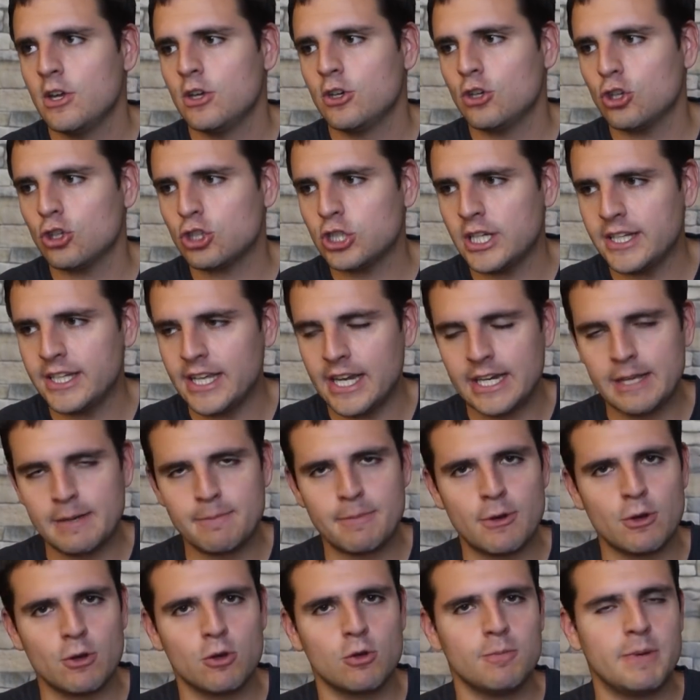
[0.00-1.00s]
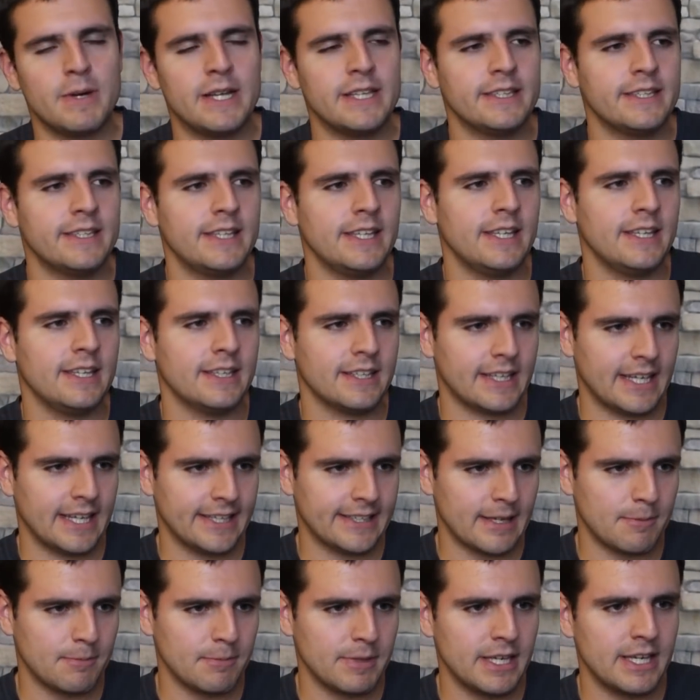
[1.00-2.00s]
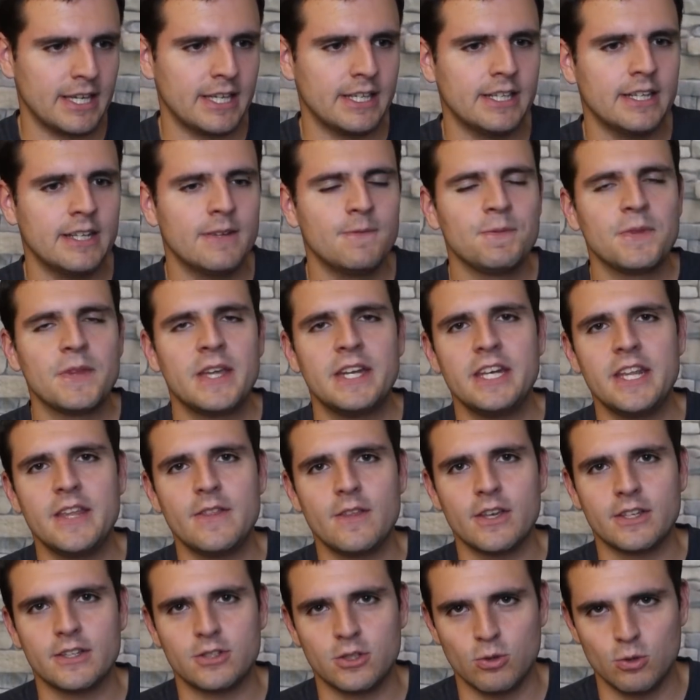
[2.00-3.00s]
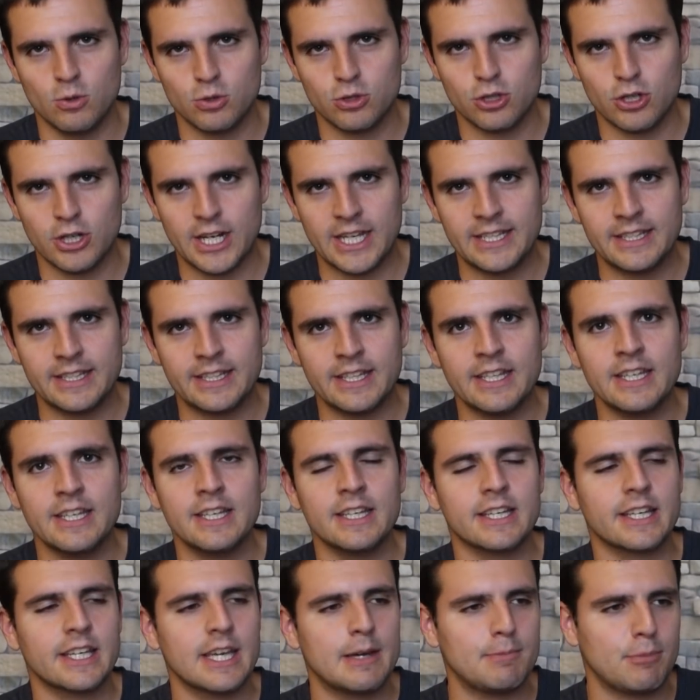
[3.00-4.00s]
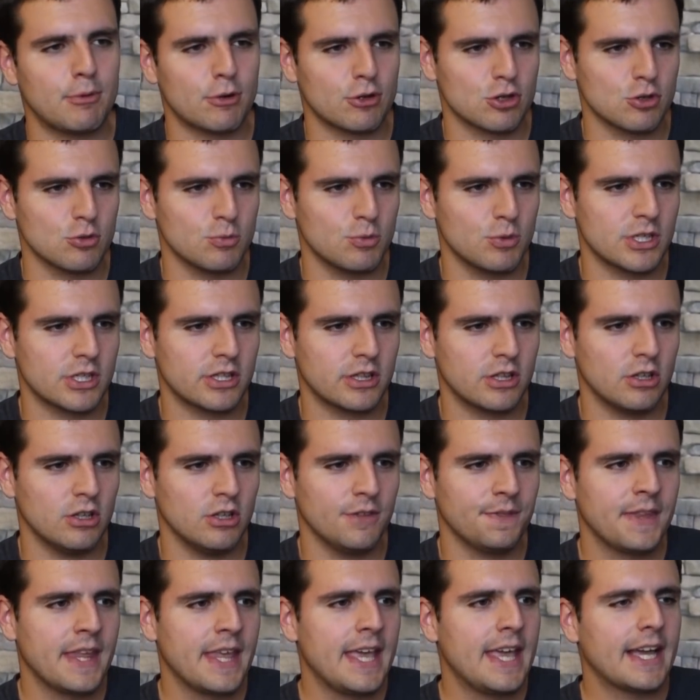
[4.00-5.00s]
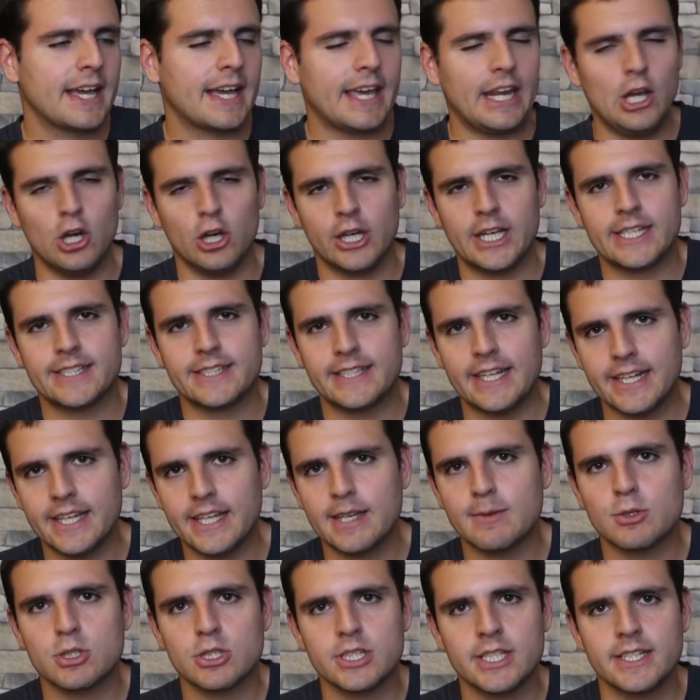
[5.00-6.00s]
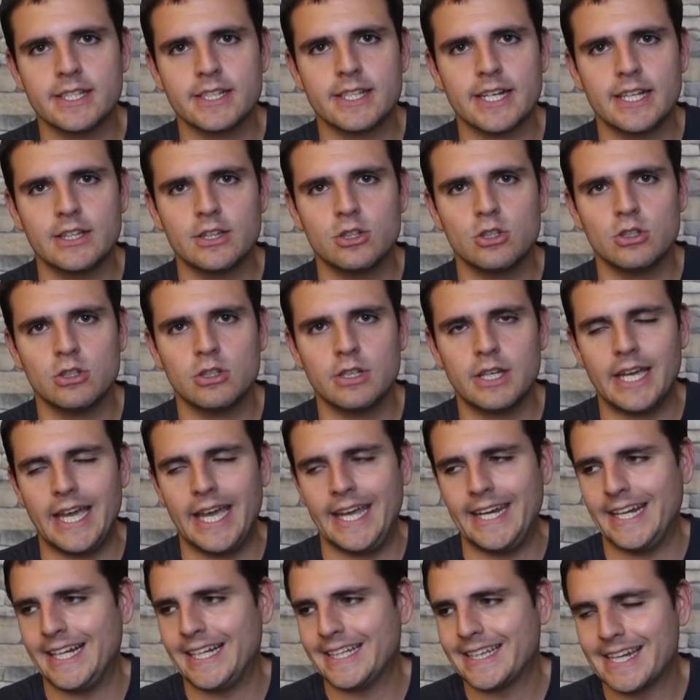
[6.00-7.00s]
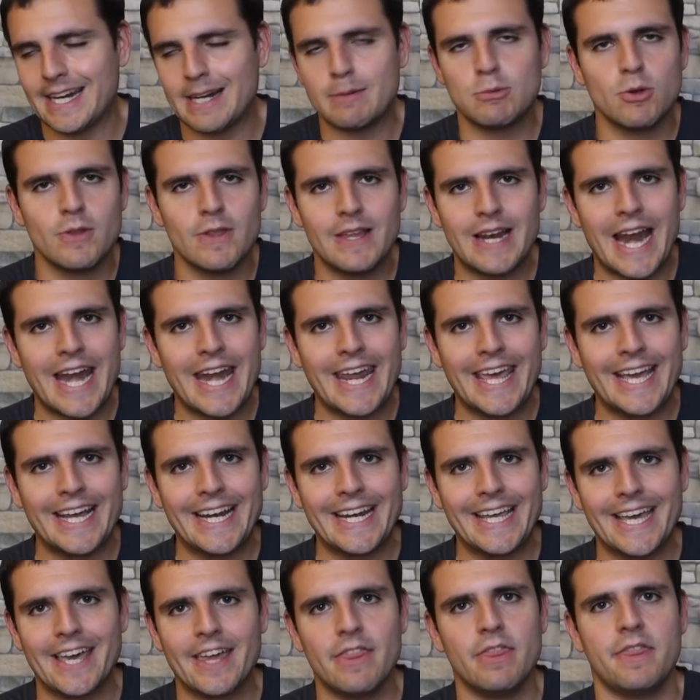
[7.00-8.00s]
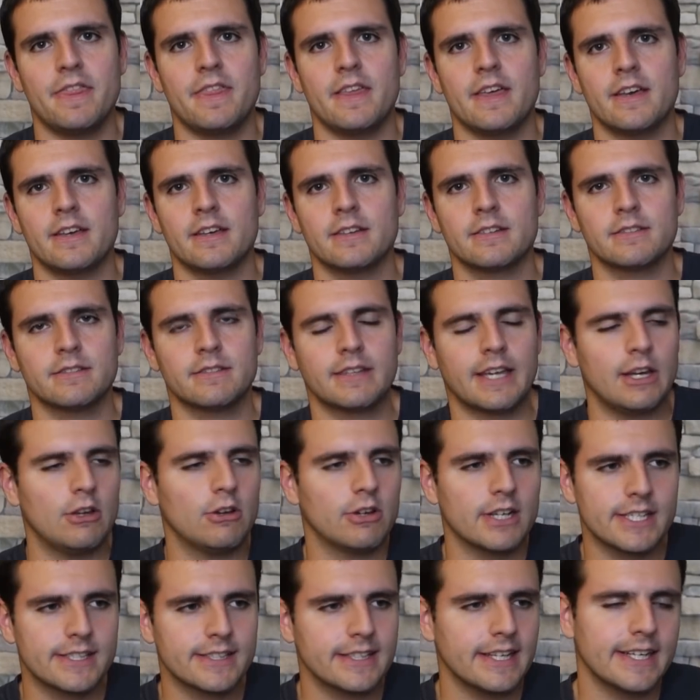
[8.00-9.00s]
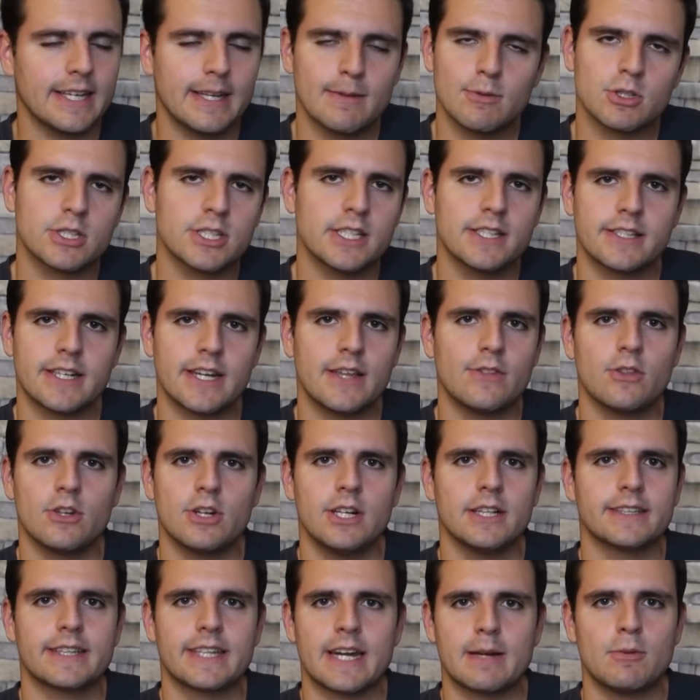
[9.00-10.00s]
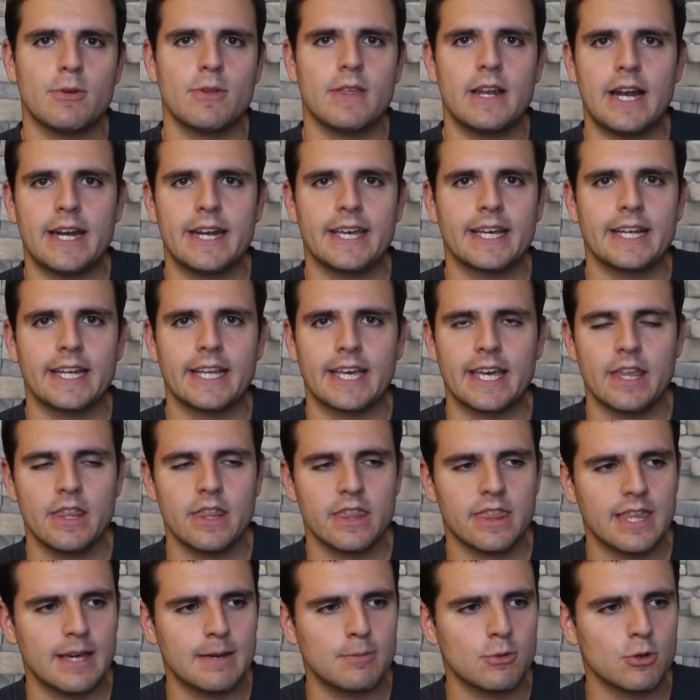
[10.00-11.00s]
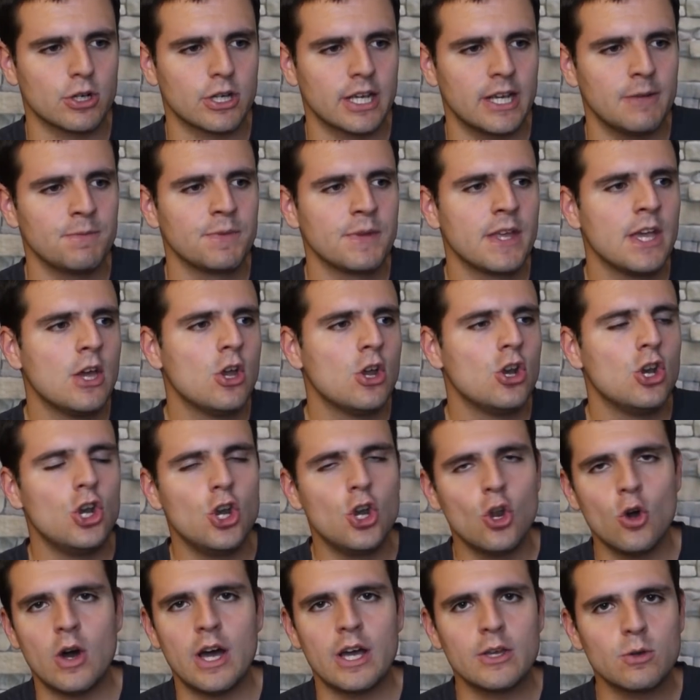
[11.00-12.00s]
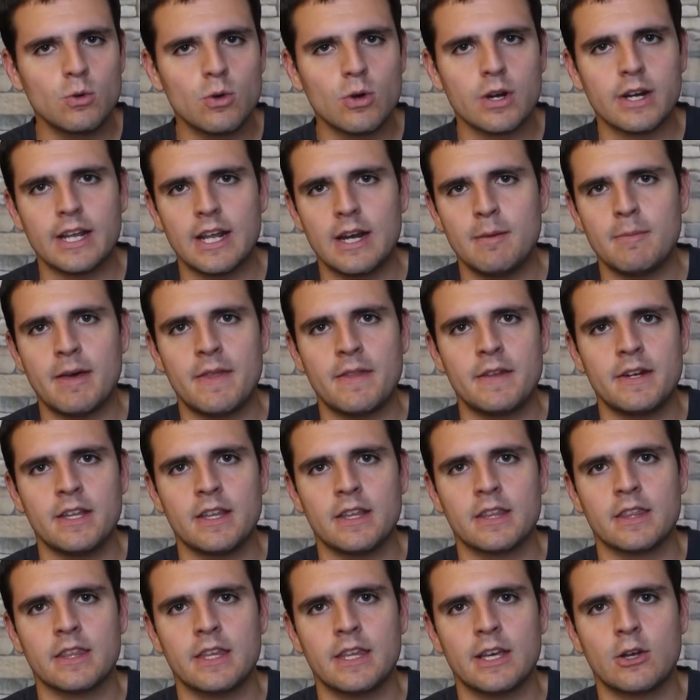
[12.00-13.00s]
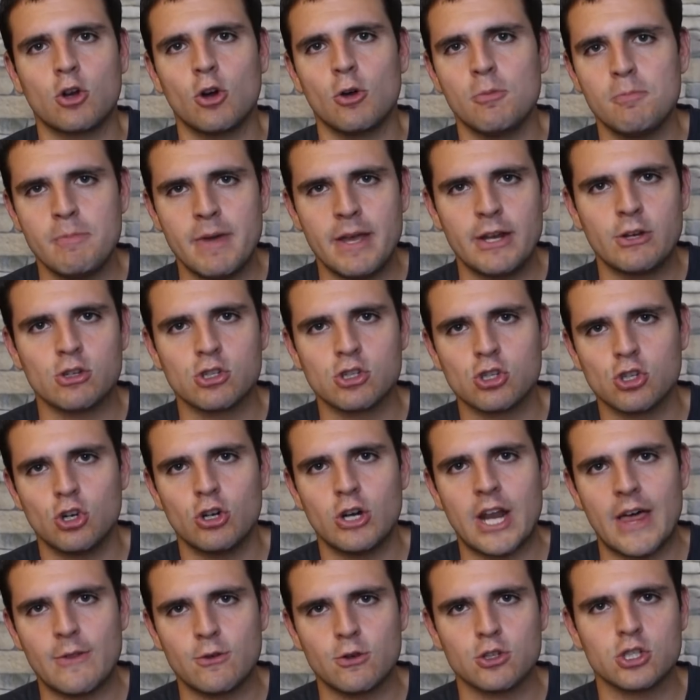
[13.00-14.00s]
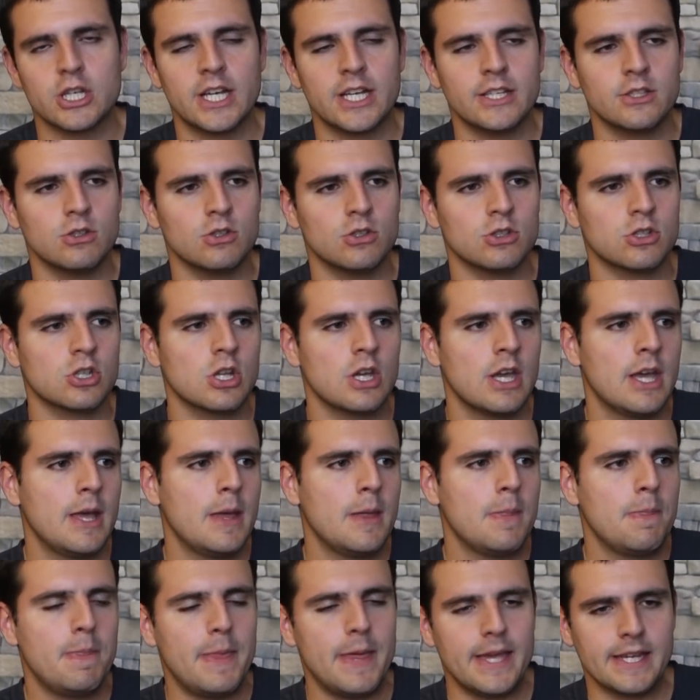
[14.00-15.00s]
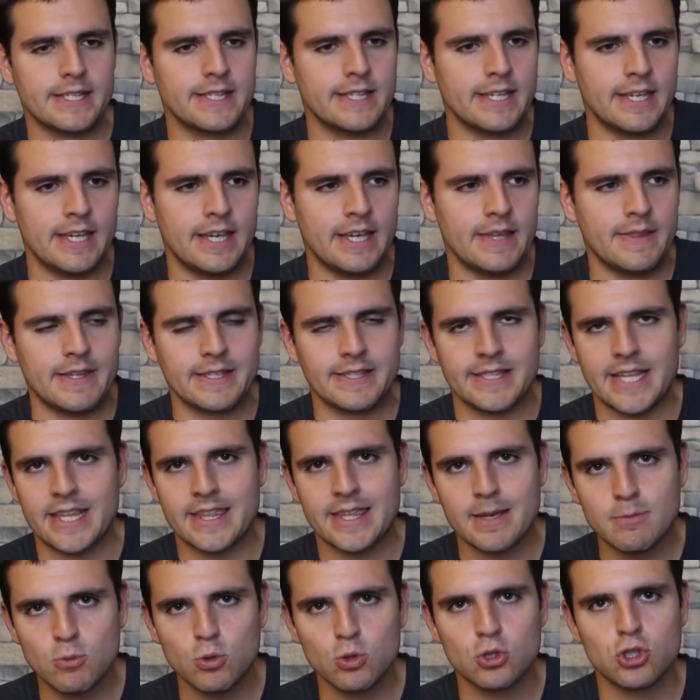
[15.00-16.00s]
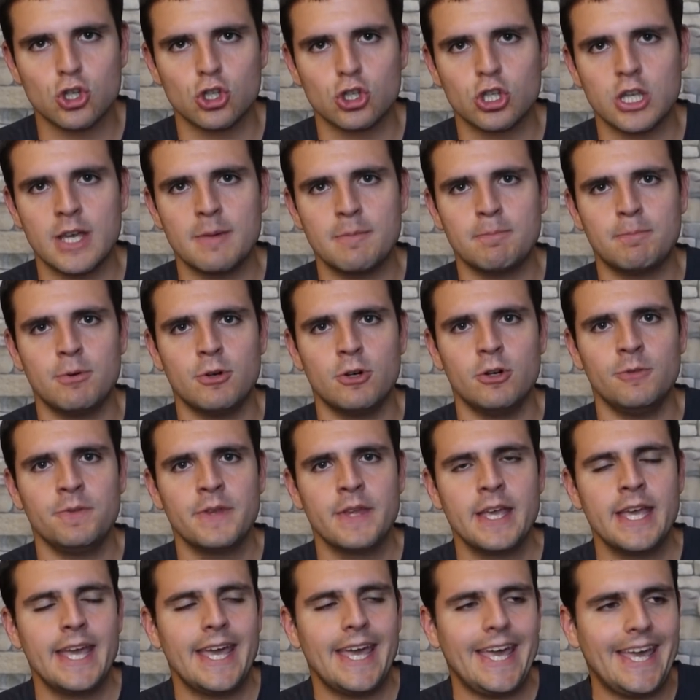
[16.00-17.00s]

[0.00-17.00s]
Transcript: no sería ni preocupante, que también, ni desilusionante, que por supuesto, creo que estaríamos entrando en el tramo de la negligencia creo que estaríamos entrando en el tramo de la negligencia, porque no hay un Real Madrid eh, con menos gol a dos años desde, desde hace mucho tiempo.